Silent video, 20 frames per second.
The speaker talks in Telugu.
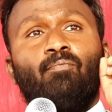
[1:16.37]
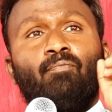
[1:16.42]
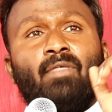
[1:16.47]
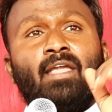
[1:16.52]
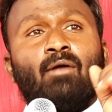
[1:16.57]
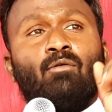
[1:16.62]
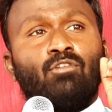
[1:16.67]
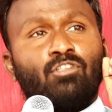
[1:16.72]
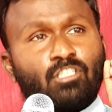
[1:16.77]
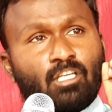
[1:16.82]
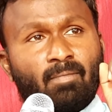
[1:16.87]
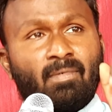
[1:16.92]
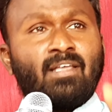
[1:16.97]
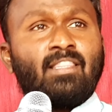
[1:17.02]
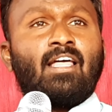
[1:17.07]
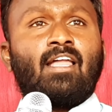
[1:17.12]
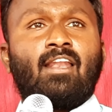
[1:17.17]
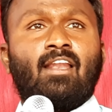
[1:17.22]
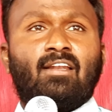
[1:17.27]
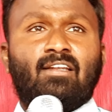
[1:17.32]
దేవుడు
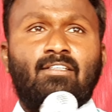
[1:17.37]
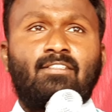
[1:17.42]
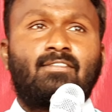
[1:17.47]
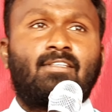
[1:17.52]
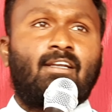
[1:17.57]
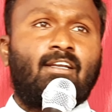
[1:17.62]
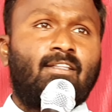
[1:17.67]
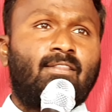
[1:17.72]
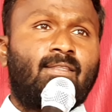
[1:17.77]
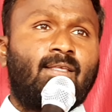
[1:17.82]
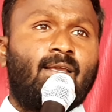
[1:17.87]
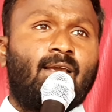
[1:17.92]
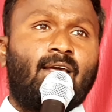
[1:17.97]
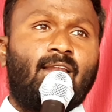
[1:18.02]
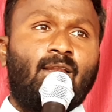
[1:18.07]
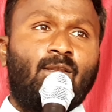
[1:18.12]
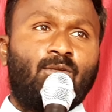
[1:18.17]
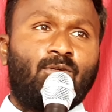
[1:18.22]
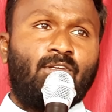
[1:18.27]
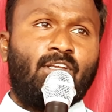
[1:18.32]
సమాధానాలు ఇస్తాడంతే
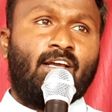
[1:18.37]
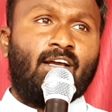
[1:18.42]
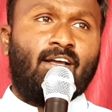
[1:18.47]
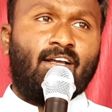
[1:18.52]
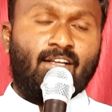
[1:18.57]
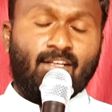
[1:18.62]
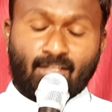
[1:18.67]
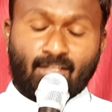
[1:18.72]
హలలుయా